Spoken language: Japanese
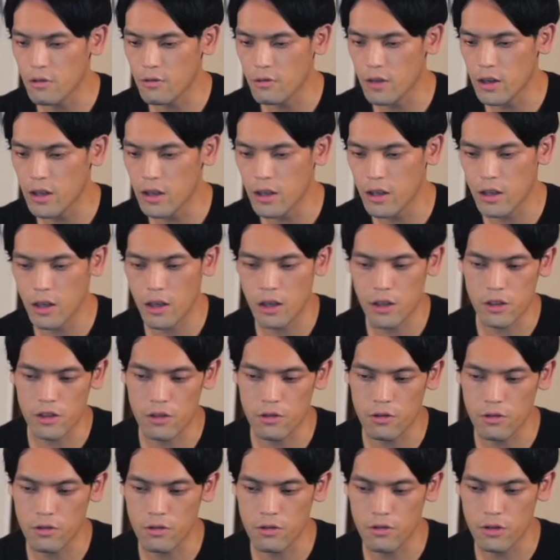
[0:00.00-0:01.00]
れは
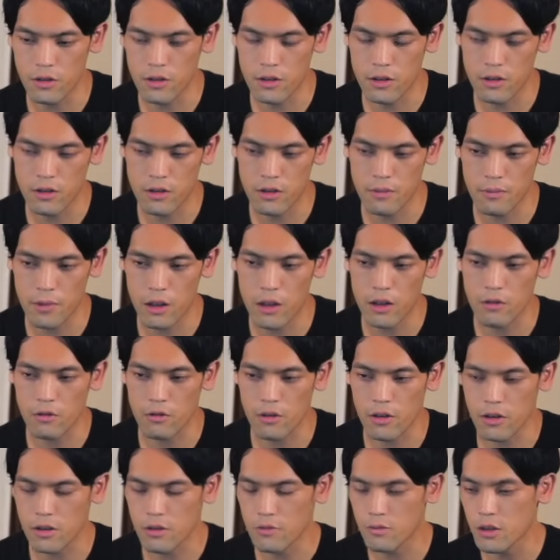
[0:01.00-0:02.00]
0.15
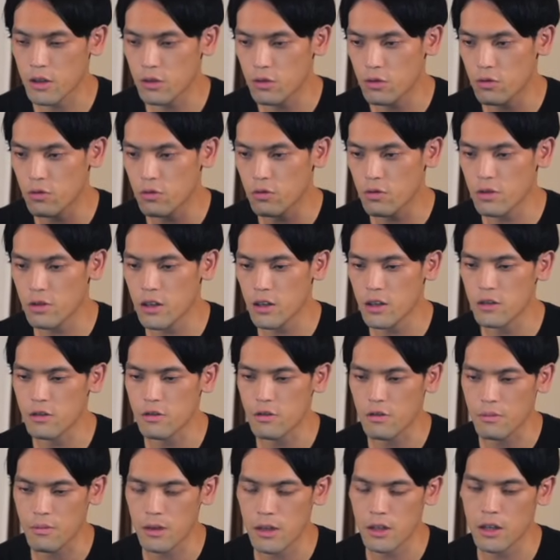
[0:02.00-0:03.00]
メートル、まあ、15
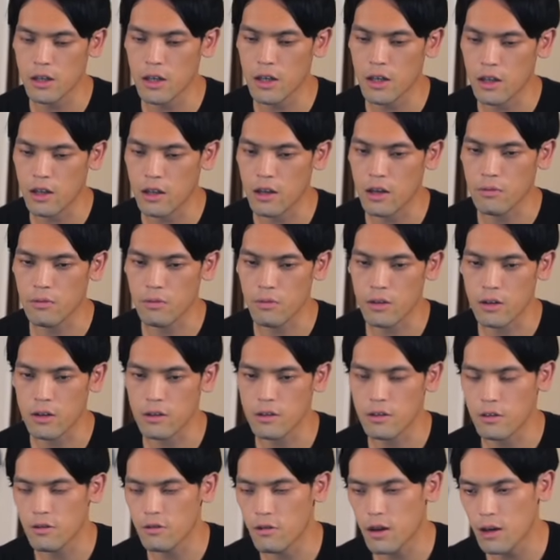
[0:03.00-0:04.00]
センチの短いタイプなん
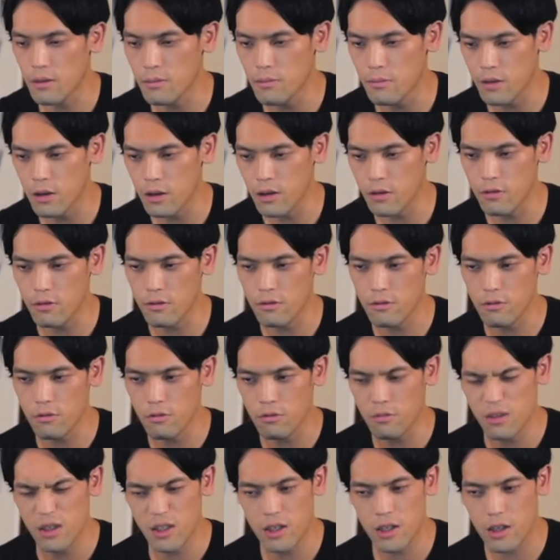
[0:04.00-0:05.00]
ですけどあんまり
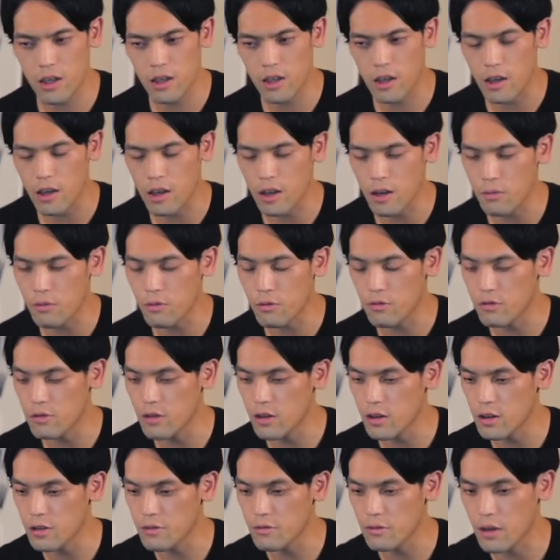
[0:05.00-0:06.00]
この短いねケーブル売っ
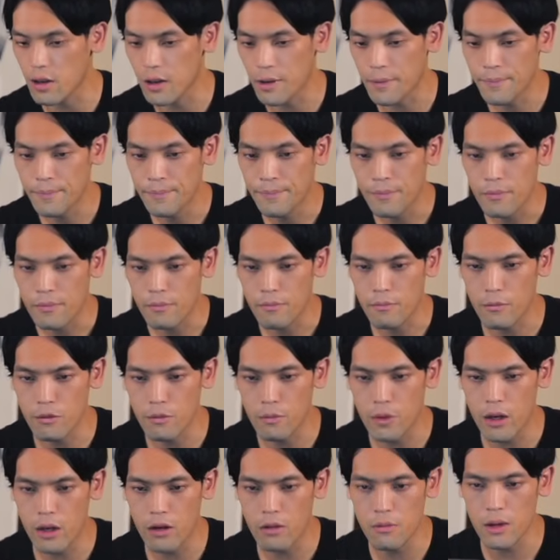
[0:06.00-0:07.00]
てなくて
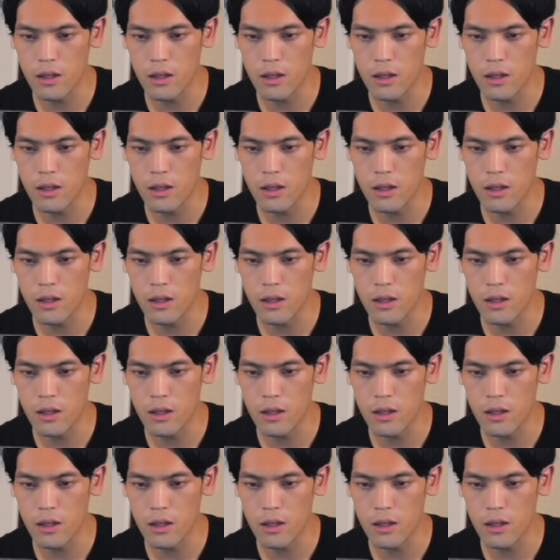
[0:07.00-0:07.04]
モバイル